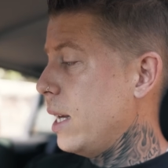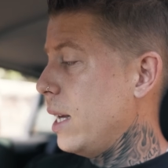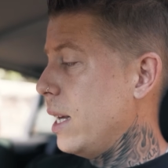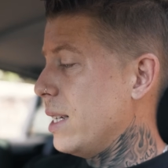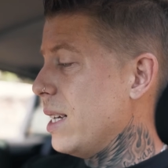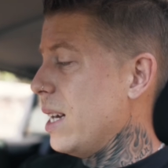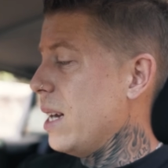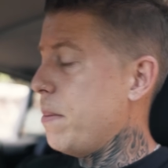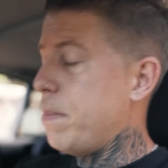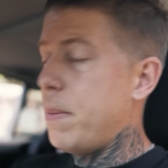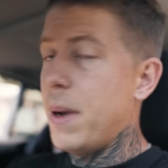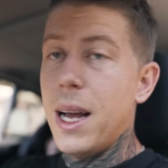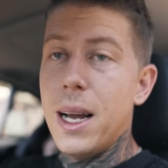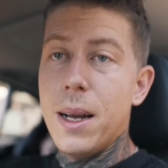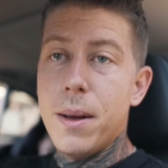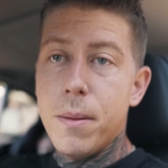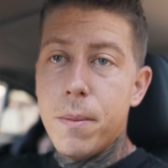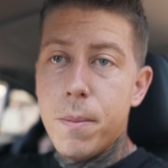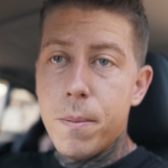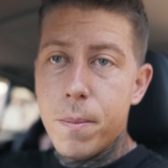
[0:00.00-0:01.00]
Ese es el plan,
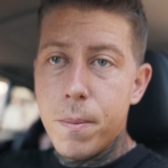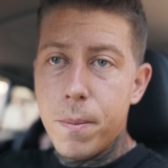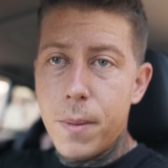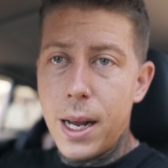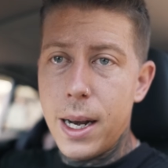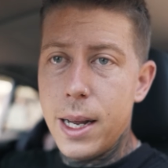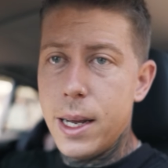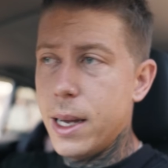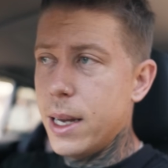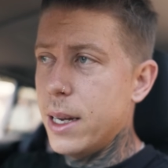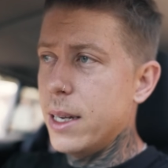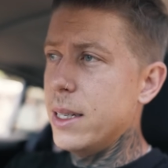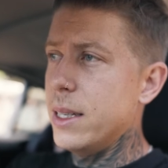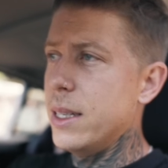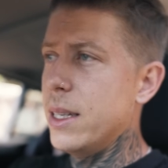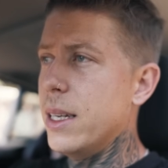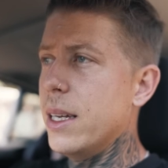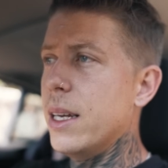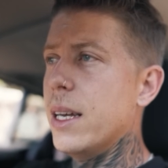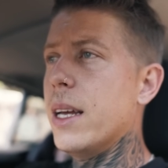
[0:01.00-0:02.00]
¿vale?
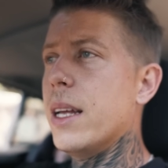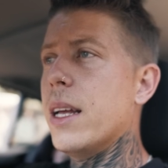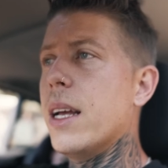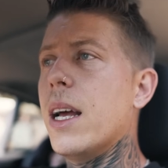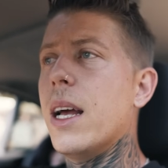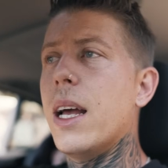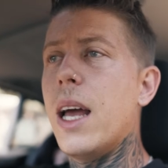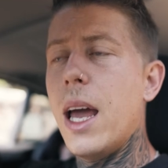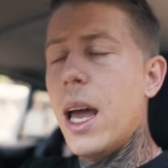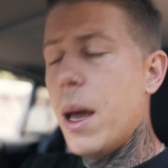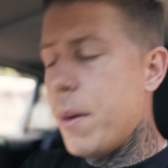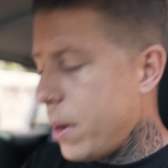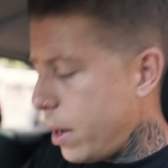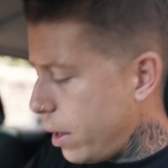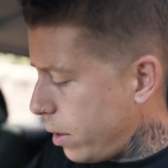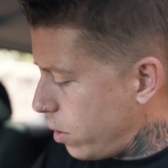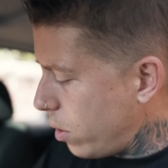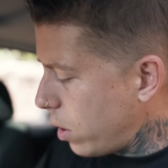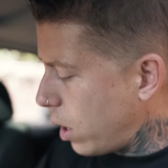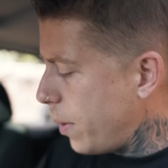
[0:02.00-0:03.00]
He
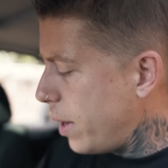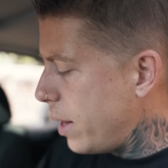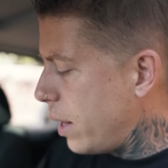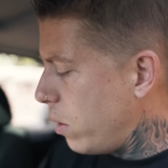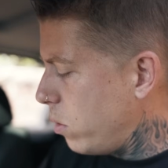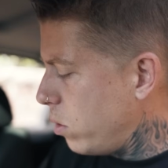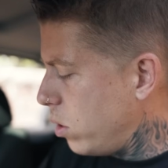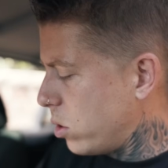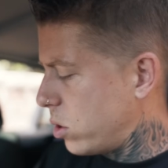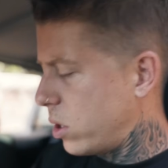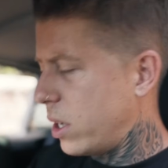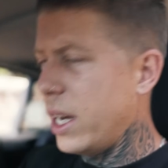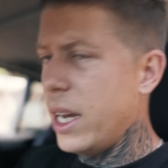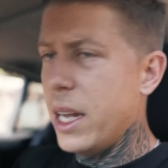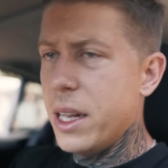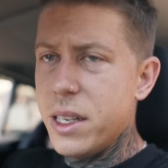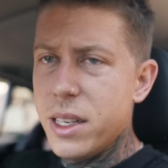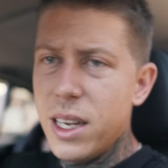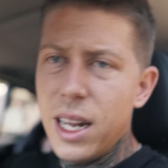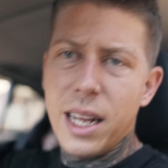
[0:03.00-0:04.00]
visto que venden unos
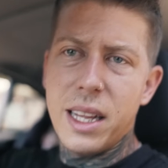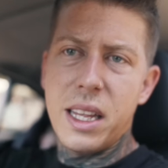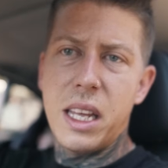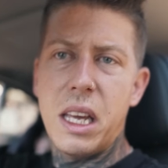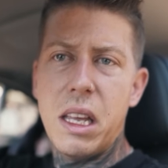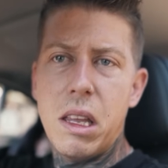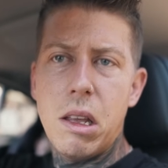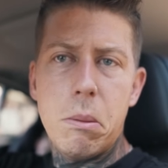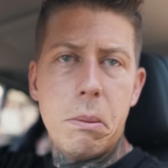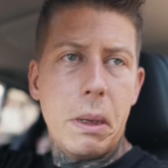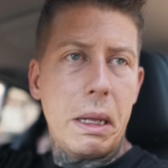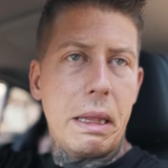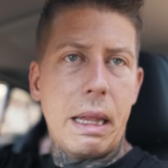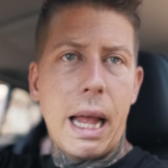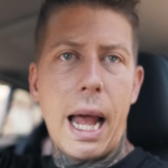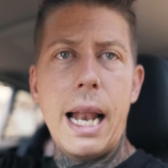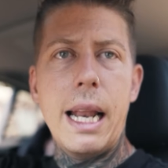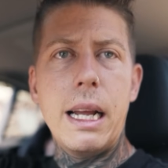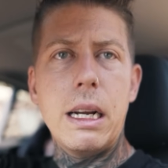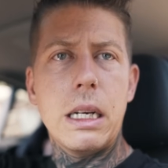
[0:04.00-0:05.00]
kits de latiguillos
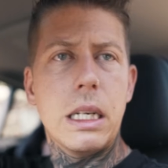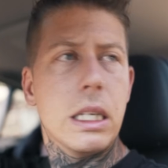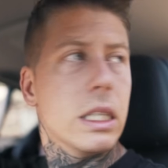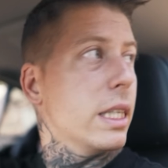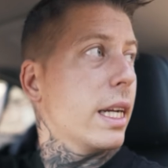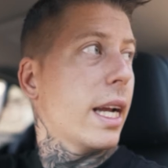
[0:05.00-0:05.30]
metálicos, de no